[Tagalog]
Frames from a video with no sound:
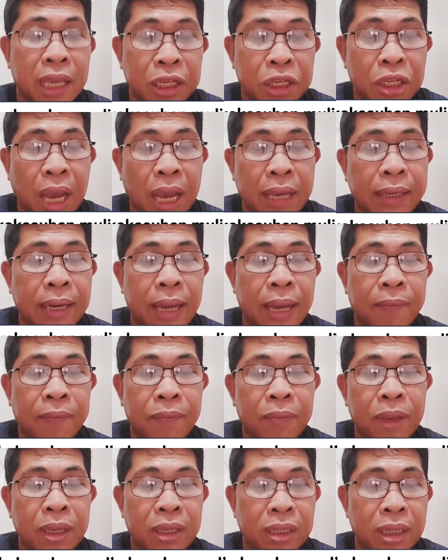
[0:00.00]
China
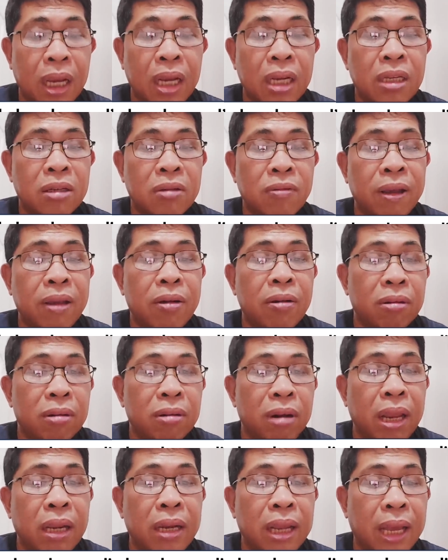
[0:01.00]
since we
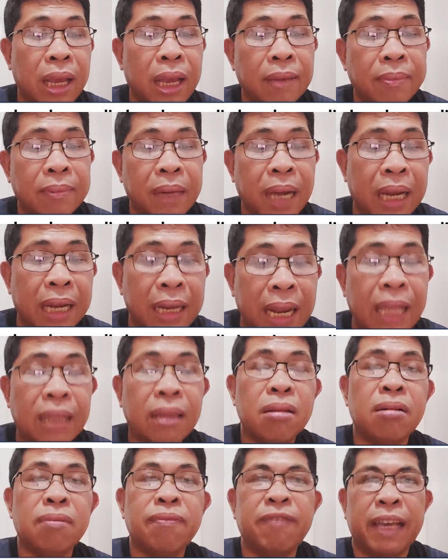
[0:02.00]
already have a lot
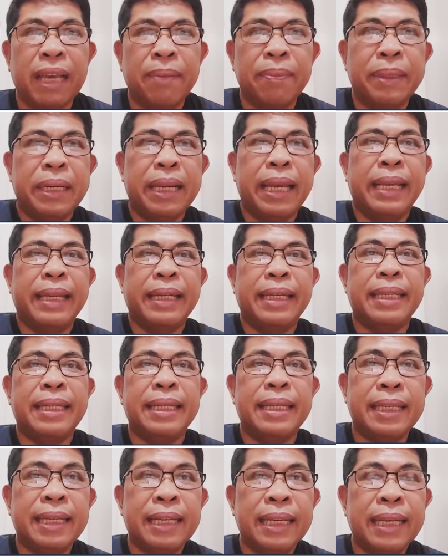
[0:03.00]
of evidence